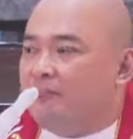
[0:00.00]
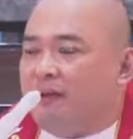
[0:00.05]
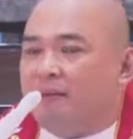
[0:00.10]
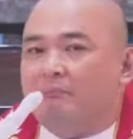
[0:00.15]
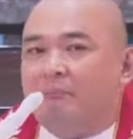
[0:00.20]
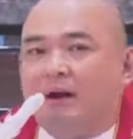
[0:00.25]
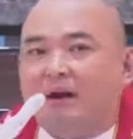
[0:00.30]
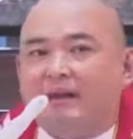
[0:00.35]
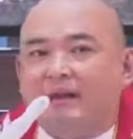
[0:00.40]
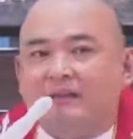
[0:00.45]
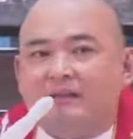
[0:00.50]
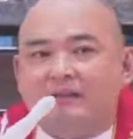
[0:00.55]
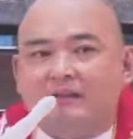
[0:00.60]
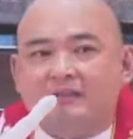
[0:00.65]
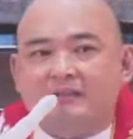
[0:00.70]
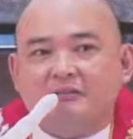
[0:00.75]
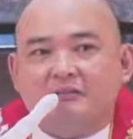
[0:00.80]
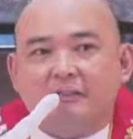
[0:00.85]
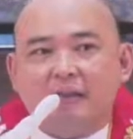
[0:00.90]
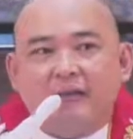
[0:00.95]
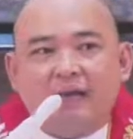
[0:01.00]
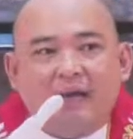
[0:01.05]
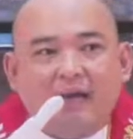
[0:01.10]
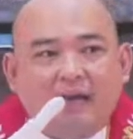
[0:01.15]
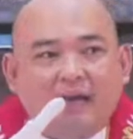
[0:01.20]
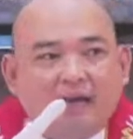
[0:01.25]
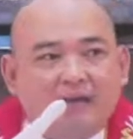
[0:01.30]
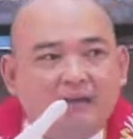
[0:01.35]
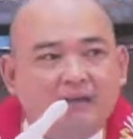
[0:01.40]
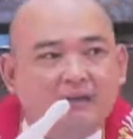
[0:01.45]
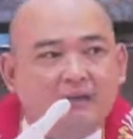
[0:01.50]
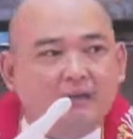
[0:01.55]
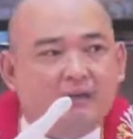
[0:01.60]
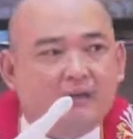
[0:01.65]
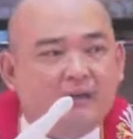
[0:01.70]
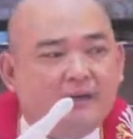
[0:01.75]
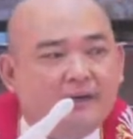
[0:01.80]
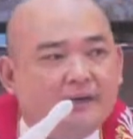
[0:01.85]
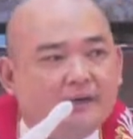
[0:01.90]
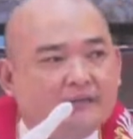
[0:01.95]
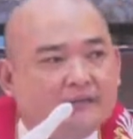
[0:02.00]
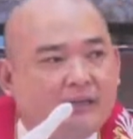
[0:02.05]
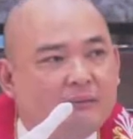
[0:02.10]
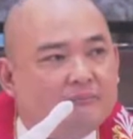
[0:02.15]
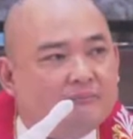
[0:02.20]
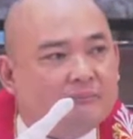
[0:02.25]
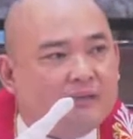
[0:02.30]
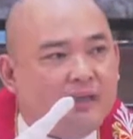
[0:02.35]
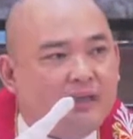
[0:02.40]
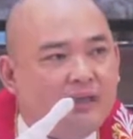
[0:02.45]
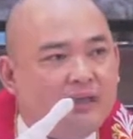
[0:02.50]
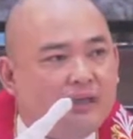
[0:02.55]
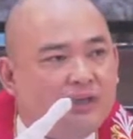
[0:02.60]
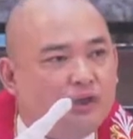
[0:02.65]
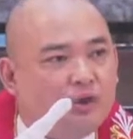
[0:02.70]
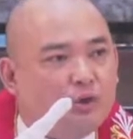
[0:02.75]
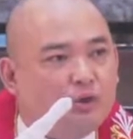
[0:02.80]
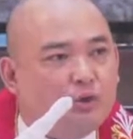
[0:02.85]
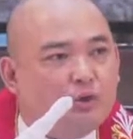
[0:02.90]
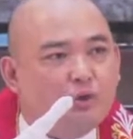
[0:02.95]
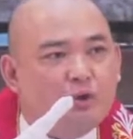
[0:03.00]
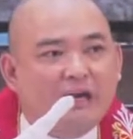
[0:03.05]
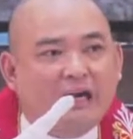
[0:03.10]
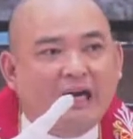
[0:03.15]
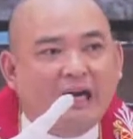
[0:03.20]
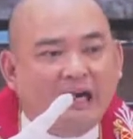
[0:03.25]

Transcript: ang bucket list pala ay something you